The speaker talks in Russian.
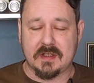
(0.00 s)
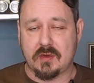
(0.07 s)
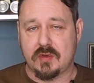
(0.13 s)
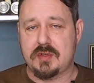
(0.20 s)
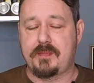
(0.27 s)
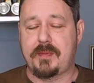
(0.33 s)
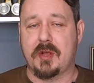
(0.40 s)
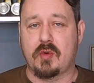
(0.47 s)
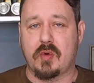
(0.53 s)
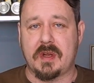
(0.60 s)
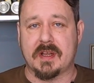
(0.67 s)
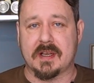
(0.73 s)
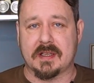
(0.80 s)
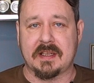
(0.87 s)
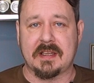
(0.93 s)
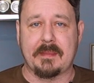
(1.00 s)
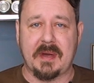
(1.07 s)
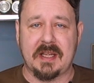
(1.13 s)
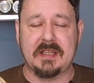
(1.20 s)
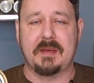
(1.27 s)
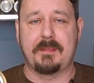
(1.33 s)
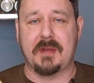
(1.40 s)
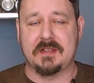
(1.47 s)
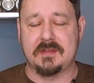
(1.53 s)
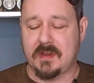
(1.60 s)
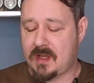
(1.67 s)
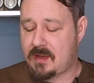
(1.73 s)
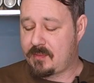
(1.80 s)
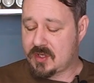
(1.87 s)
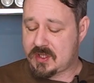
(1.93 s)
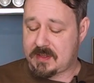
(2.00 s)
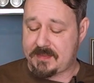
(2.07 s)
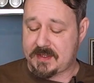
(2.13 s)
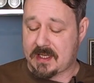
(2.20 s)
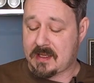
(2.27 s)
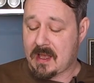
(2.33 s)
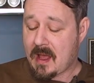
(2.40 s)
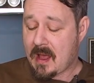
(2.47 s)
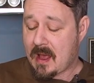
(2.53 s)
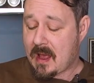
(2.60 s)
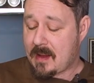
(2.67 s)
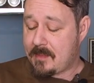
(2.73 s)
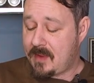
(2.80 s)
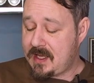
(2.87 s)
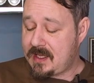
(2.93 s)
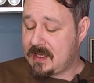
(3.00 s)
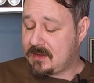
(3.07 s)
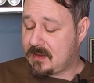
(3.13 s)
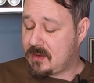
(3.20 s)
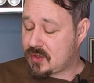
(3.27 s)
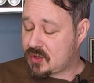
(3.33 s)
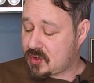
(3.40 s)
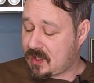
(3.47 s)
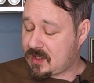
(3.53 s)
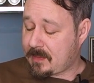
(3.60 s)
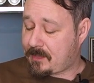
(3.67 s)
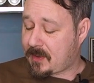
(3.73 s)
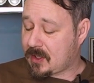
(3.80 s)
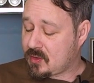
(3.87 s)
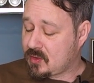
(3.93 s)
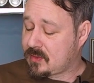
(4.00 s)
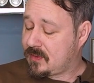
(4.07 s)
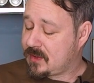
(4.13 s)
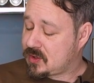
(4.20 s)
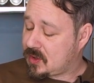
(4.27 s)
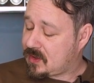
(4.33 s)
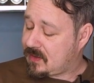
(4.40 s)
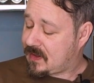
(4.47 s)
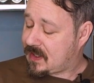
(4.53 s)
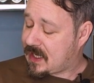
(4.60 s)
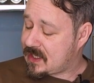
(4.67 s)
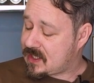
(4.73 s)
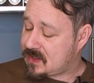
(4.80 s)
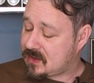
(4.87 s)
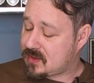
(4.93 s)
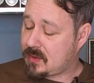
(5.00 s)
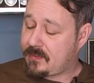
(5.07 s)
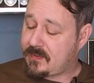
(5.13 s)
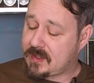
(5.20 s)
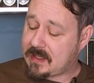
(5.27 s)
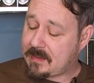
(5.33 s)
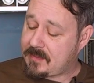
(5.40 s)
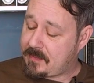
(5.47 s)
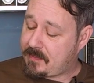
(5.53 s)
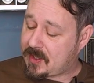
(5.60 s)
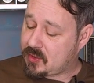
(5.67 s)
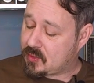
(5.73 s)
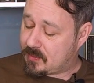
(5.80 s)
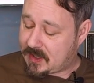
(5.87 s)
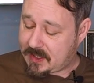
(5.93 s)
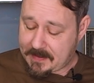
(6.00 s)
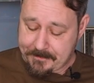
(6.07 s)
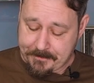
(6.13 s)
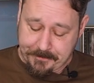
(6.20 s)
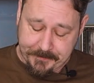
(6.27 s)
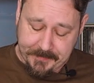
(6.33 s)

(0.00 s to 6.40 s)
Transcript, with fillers: Это очень прикольно, когда на банке производить можно написать мы делаем, что это продукт высокого качества, чтобы вы там не подумали.